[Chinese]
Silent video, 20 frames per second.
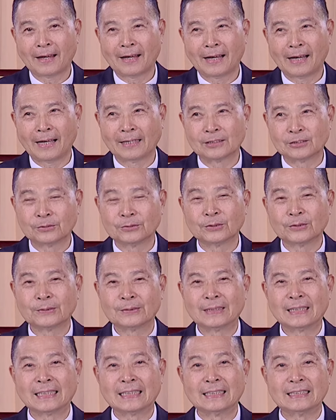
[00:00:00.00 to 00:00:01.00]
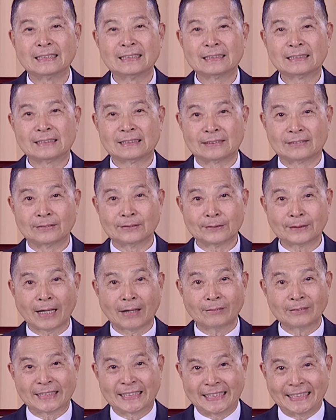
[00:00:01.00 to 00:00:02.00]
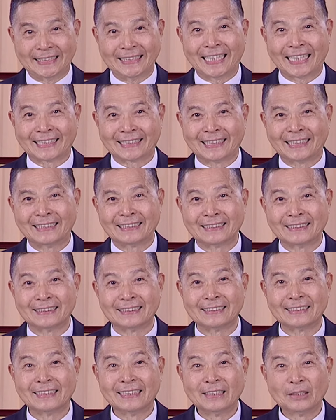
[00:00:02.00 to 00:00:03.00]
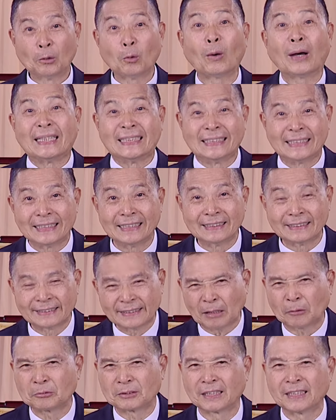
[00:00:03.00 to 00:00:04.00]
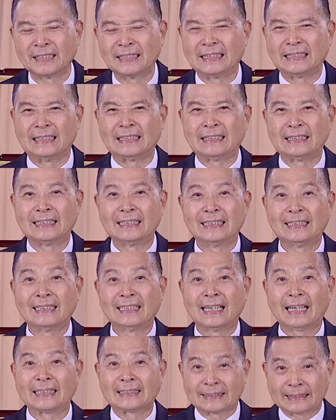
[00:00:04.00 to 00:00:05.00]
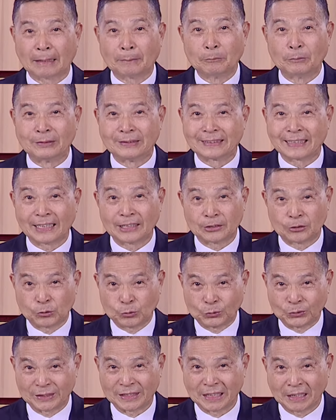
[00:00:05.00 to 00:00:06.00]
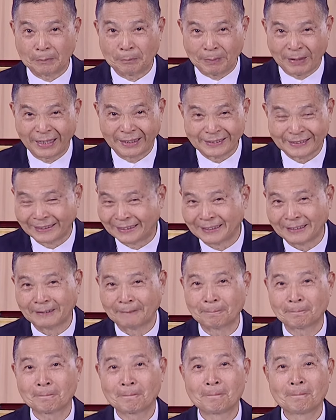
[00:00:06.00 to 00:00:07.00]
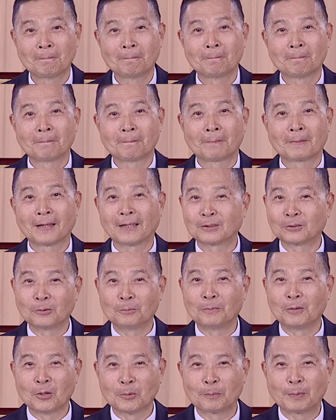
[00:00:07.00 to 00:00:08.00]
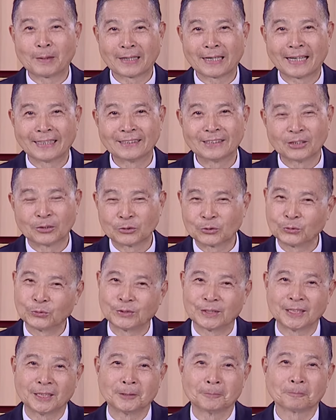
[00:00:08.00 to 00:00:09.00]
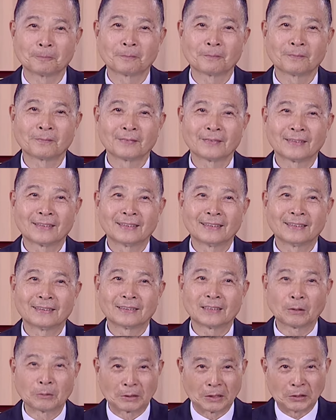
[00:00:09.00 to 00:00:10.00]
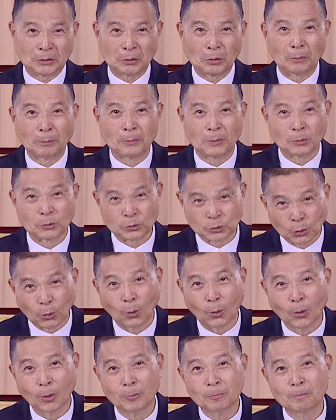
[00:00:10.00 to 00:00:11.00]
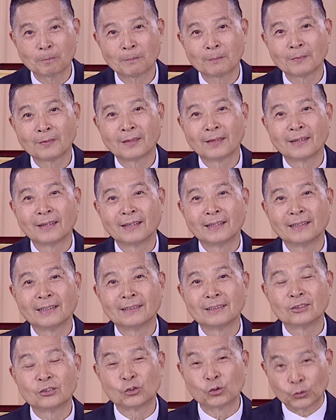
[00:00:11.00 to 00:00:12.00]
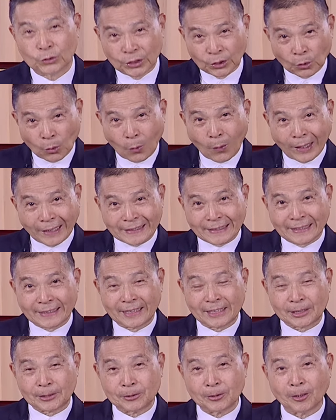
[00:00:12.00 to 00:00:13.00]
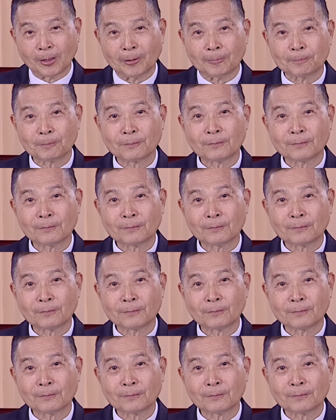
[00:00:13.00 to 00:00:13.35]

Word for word: 还是说那个趾高气扬的那个环境造成你啊，专门在指责别人的啊，都没有看到自己到底有没有错。事情发生的时候，